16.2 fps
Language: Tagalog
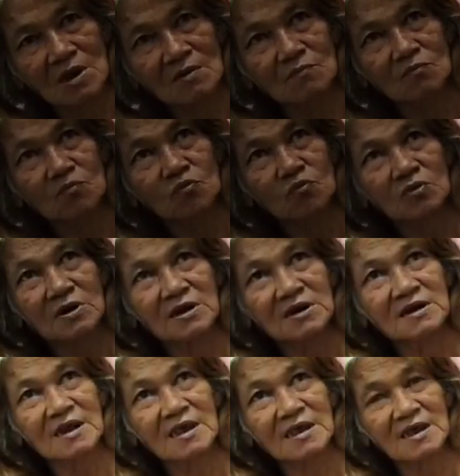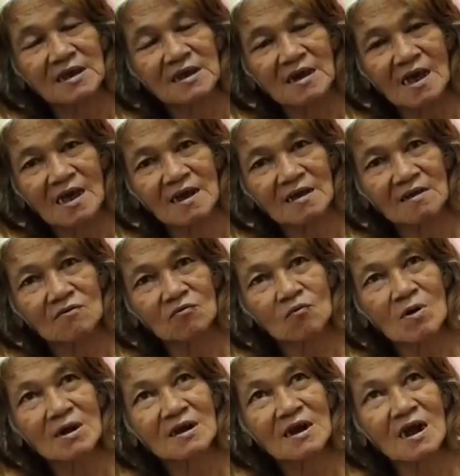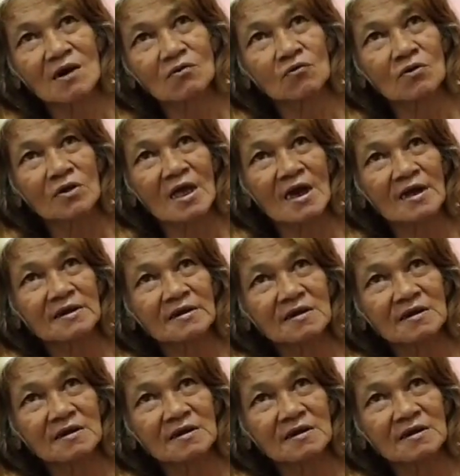Ang mupit na yan na kuwang kahoyan.